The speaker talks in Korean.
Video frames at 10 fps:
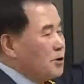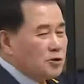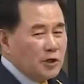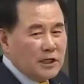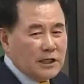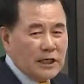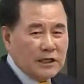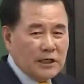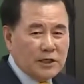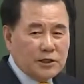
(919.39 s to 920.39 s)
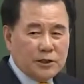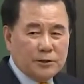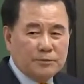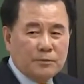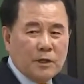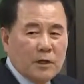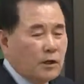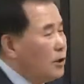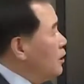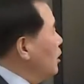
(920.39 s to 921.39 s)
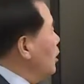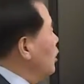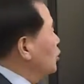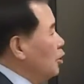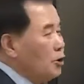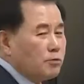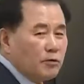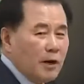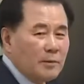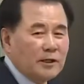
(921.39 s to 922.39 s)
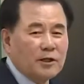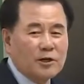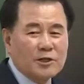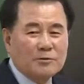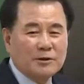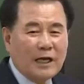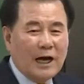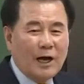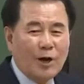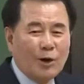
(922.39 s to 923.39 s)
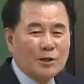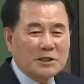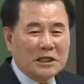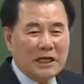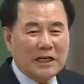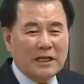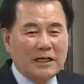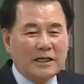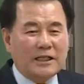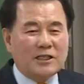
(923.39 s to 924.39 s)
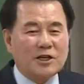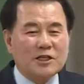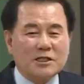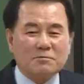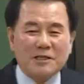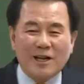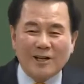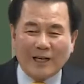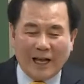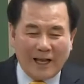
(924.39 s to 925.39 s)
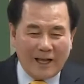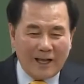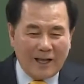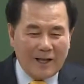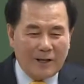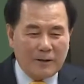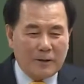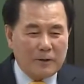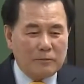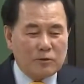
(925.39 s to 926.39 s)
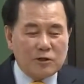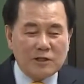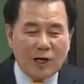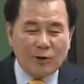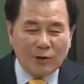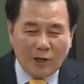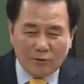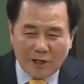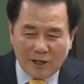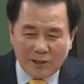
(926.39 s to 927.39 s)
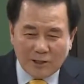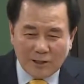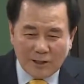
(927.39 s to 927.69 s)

표준안이라는 게 있어요. 이거는 교육부가 만들었습니다. 언제? 2017년에 무슨 사고 나고 나서?